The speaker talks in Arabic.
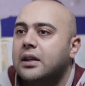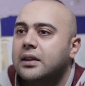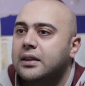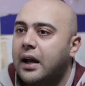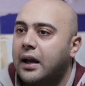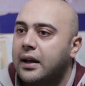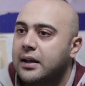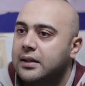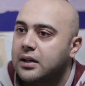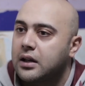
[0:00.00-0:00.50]
اللي انت
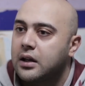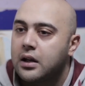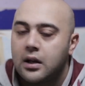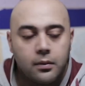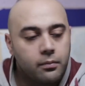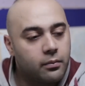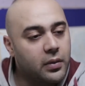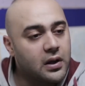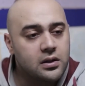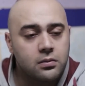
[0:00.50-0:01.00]
عايزها
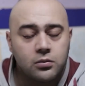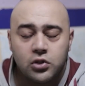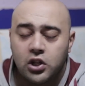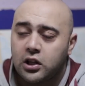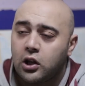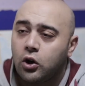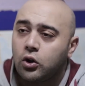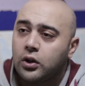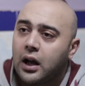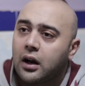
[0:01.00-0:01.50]
بس مش
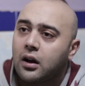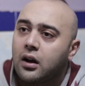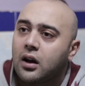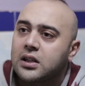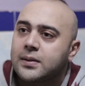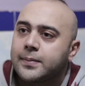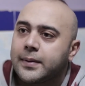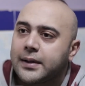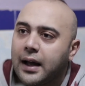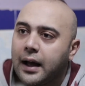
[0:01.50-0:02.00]
هتاخد حاجه
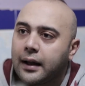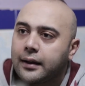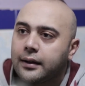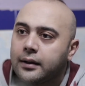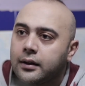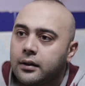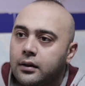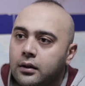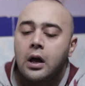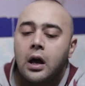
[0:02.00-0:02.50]
غصب عنك
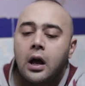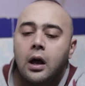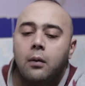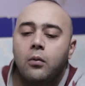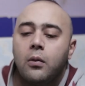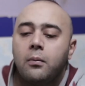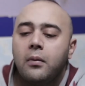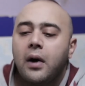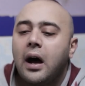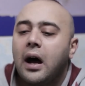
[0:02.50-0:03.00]

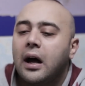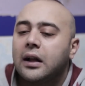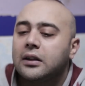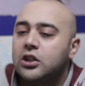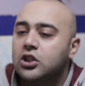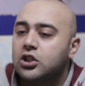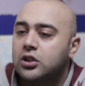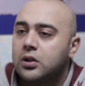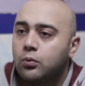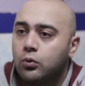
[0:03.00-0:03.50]
المهم قعد
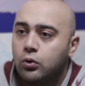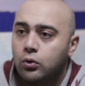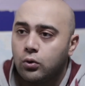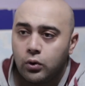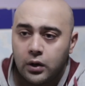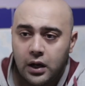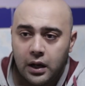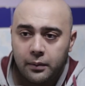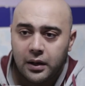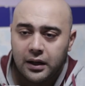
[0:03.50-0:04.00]
يشتم
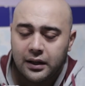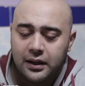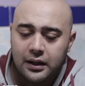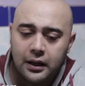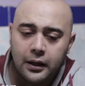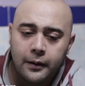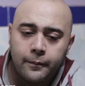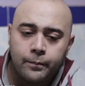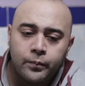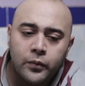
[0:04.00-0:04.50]
ويعمل
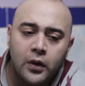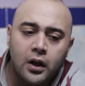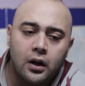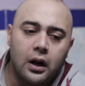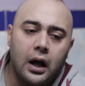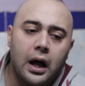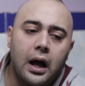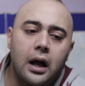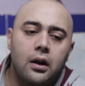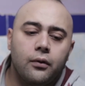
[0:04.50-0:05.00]
كده
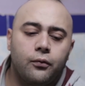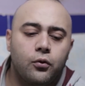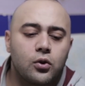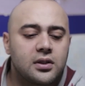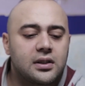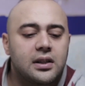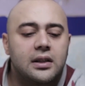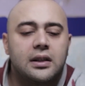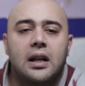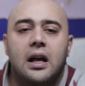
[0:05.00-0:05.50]
راح قال في
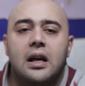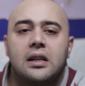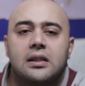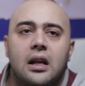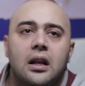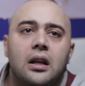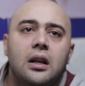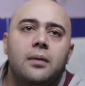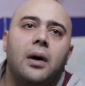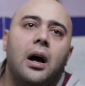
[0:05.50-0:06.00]
وسط الناس
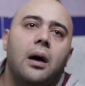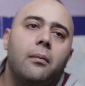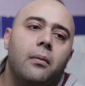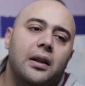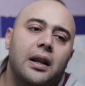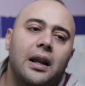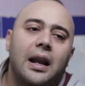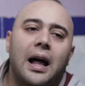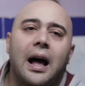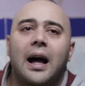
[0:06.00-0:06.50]
قال لي
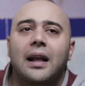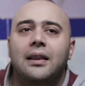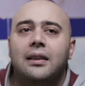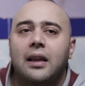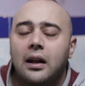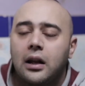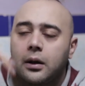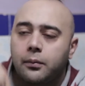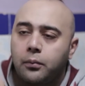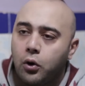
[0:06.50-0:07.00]
محمد انا هعدي
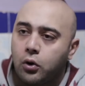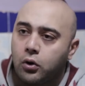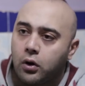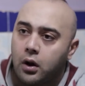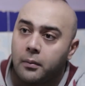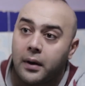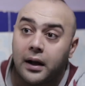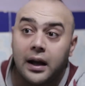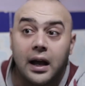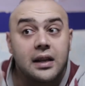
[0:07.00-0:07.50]
عليك
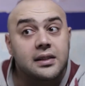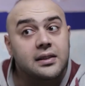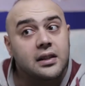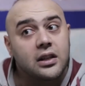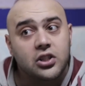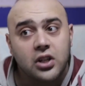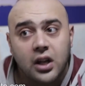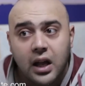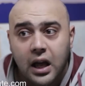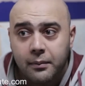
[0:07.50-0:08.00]
بكره ما
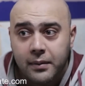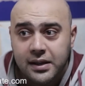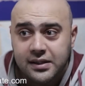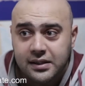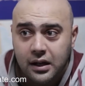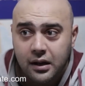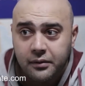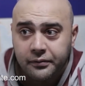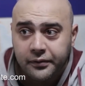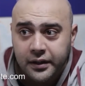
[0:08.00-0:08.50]
جهزتليش ال
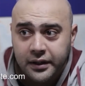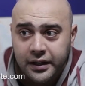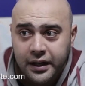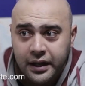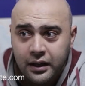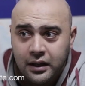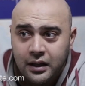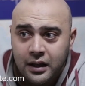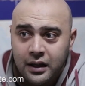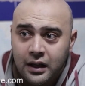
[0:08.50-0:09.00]
5000
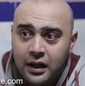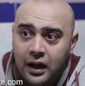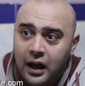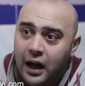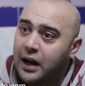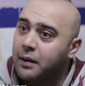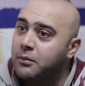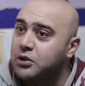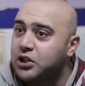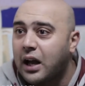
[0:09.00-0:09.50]
جنيه
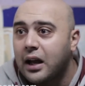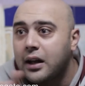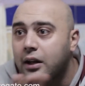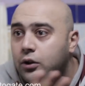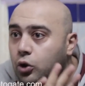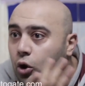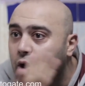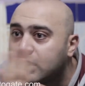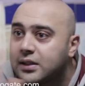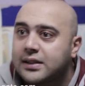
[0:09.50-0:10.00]
انا مش هخليك
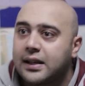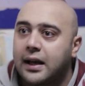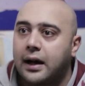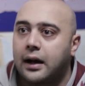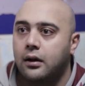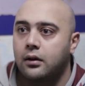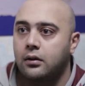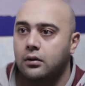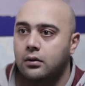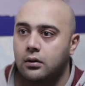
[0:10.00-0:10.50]
تقعد
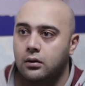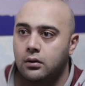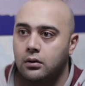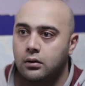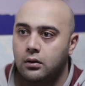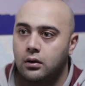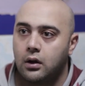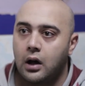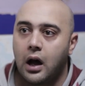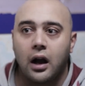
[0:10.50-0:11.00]
ساعه
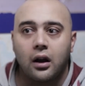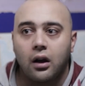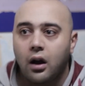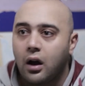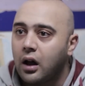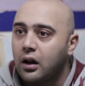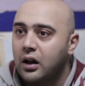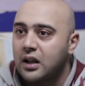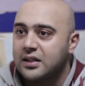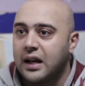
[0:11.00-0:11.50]
هاجي
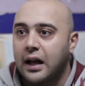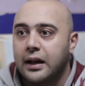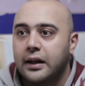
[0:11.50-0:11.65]
اخلص